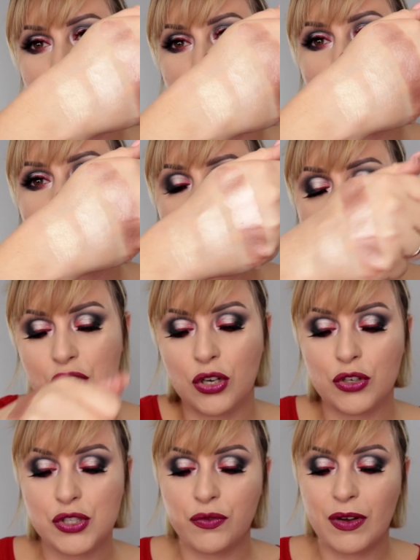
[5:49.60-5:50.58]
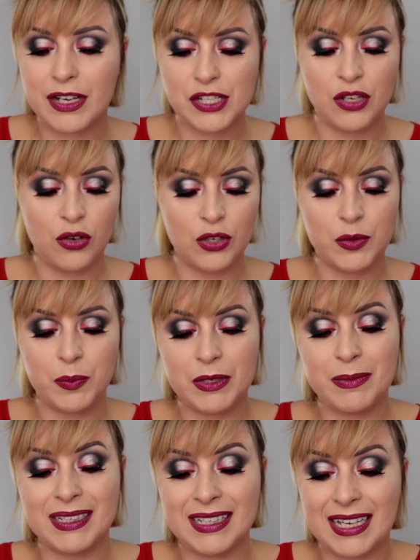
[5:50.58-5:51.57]
to jeśli chodzi właśnie o ich
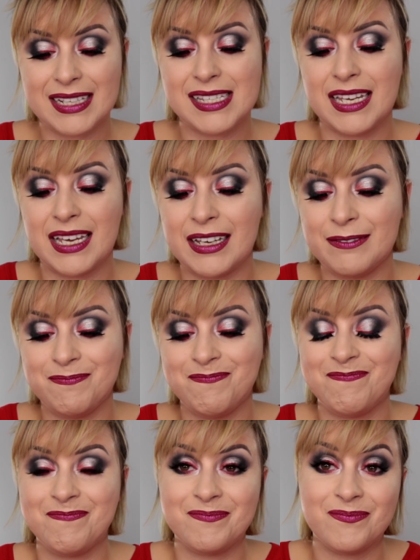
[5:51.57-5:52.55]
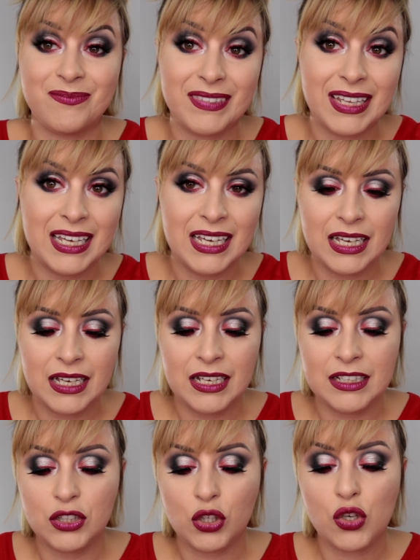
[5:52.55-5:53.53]
pigmentację,
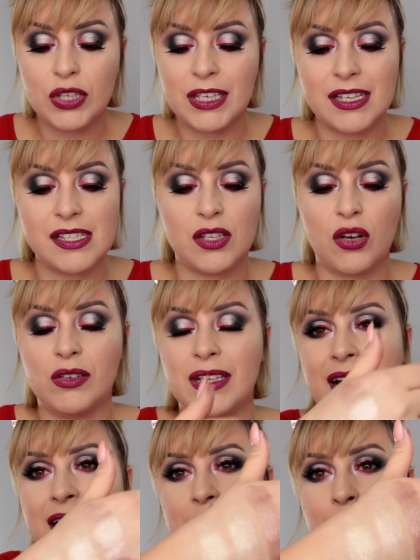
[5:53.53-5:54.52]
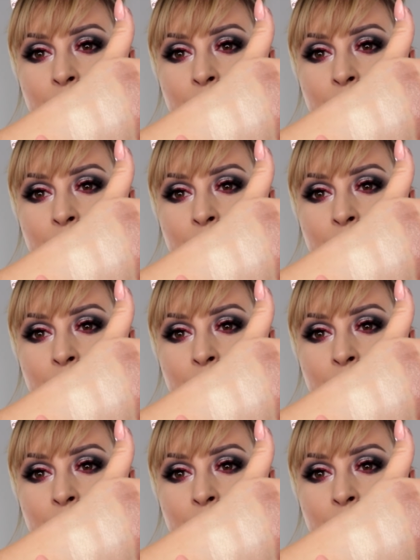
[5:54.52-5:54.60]
to jest ona